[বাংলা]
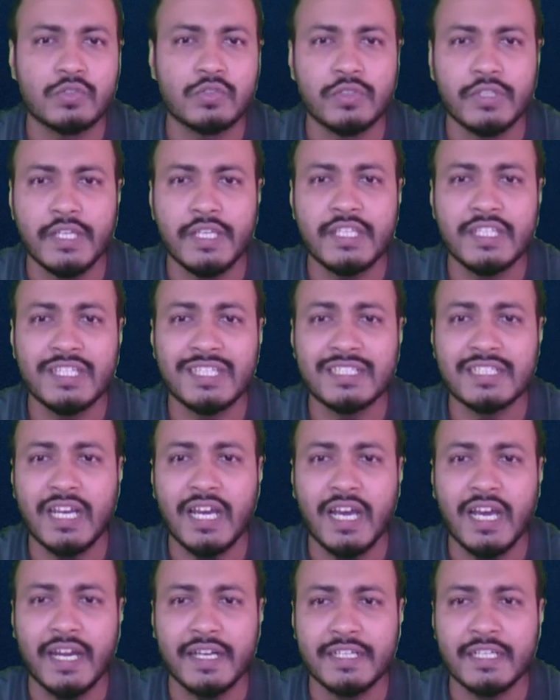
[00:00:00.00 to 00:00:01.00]
সো এই গিকটা
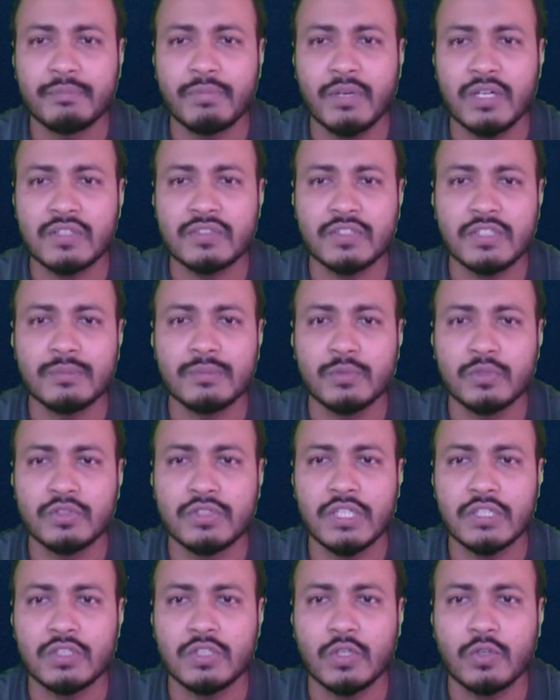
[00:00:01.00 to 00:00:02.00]
হান্ড্রেড পার্সেন্টের
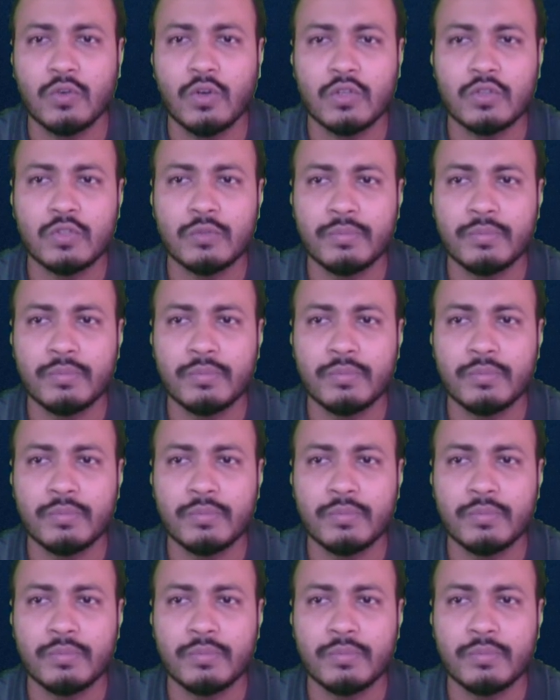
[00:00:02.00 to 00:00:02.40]
মধ্যে আসলে কত